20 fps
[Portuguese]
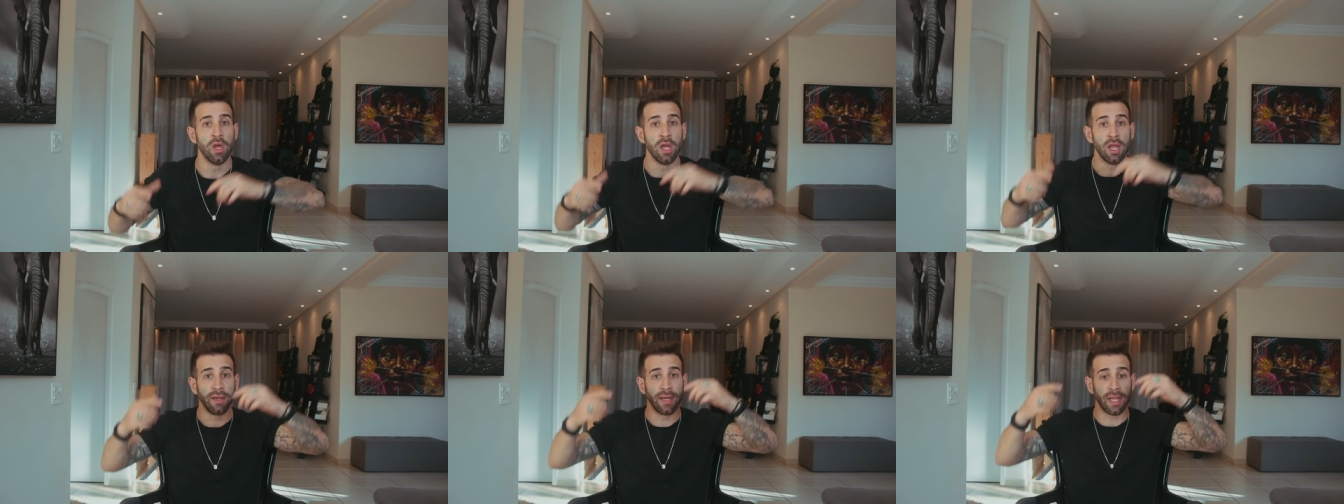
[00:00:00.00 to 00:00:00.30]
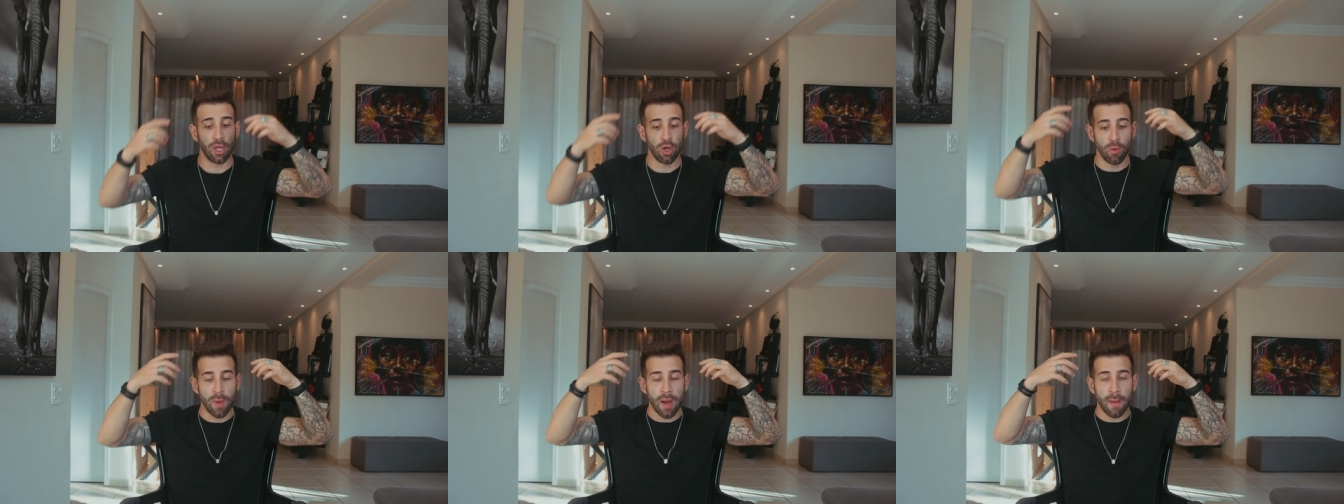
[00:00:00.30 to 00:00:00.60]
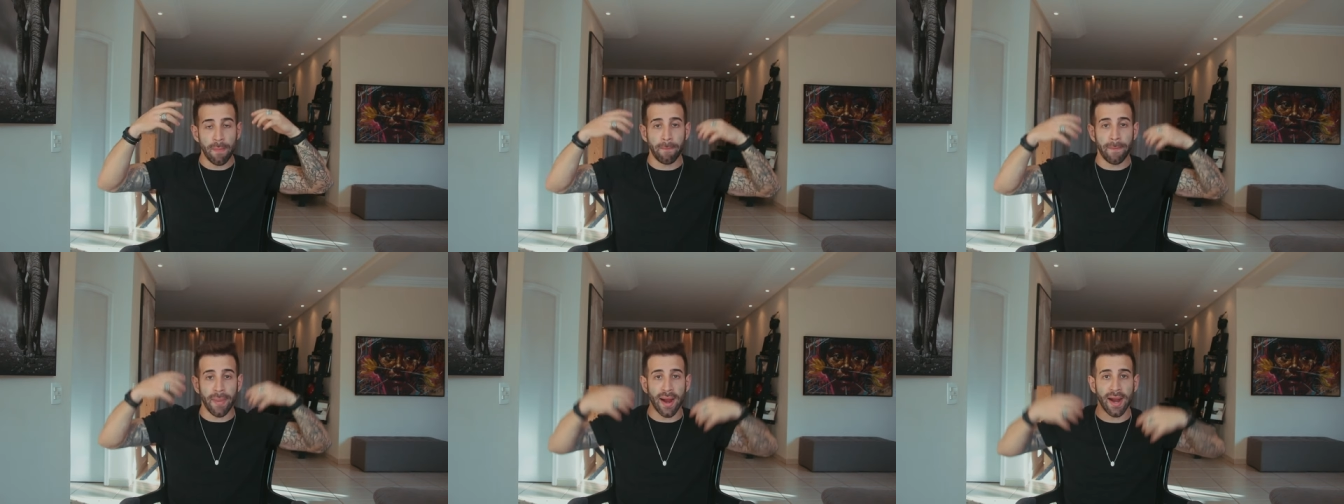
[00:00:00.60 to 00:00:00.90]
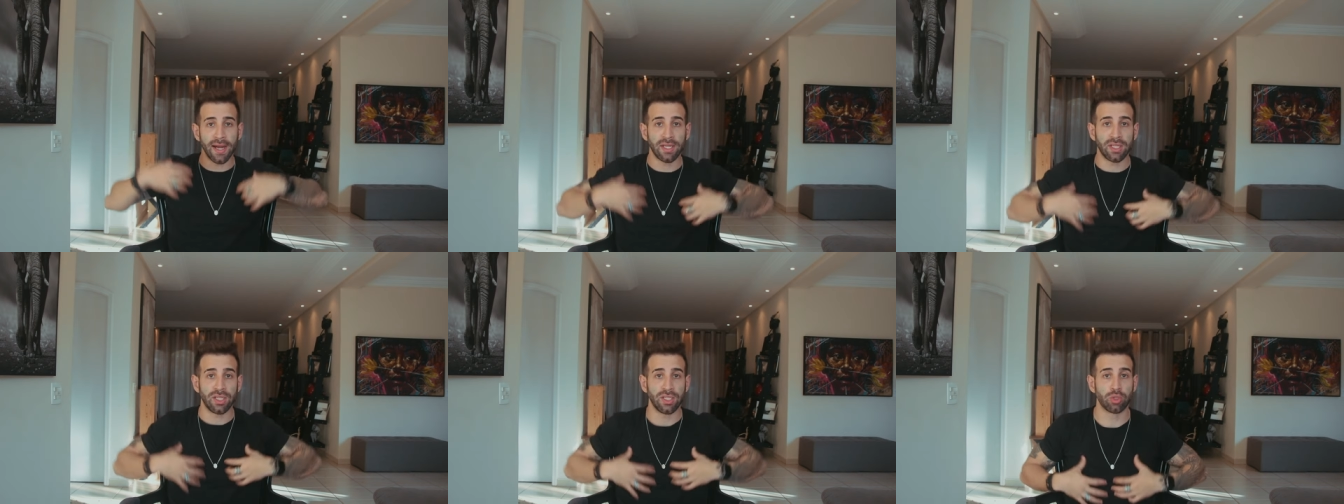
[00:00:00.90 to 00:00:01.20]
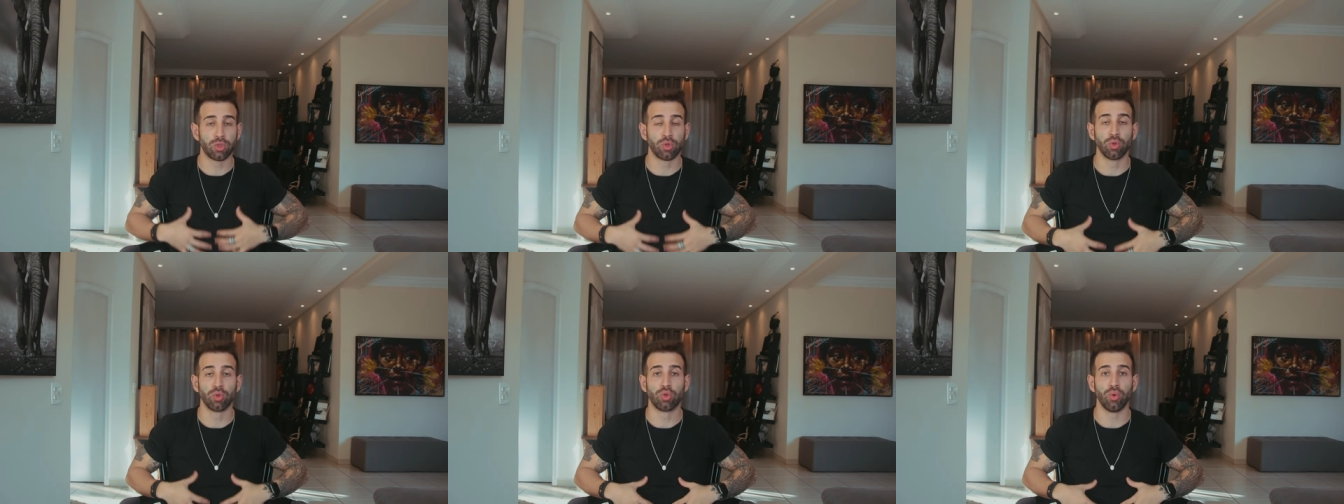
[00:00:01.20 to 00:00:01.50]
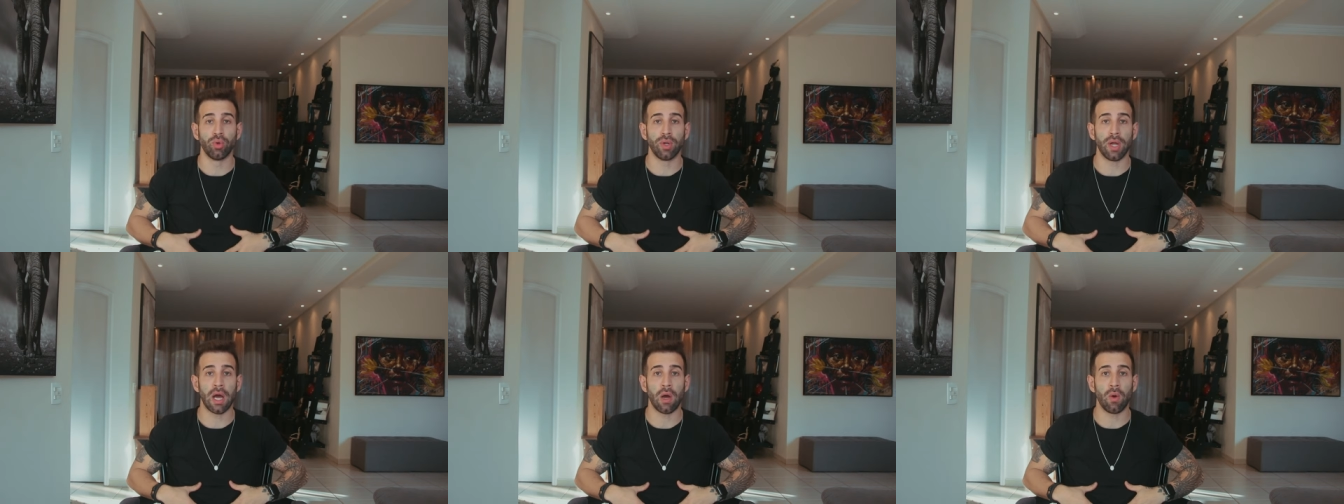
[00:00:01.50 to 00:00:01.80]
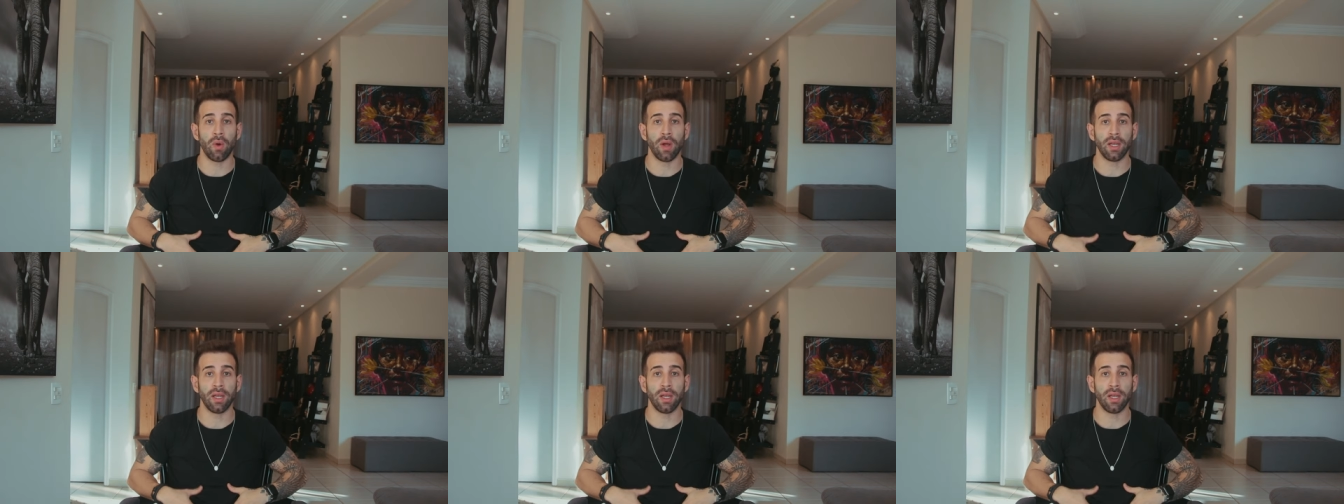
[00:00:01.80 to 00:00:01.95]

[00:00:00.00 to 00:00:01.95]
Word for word: nenhuma parte estrutural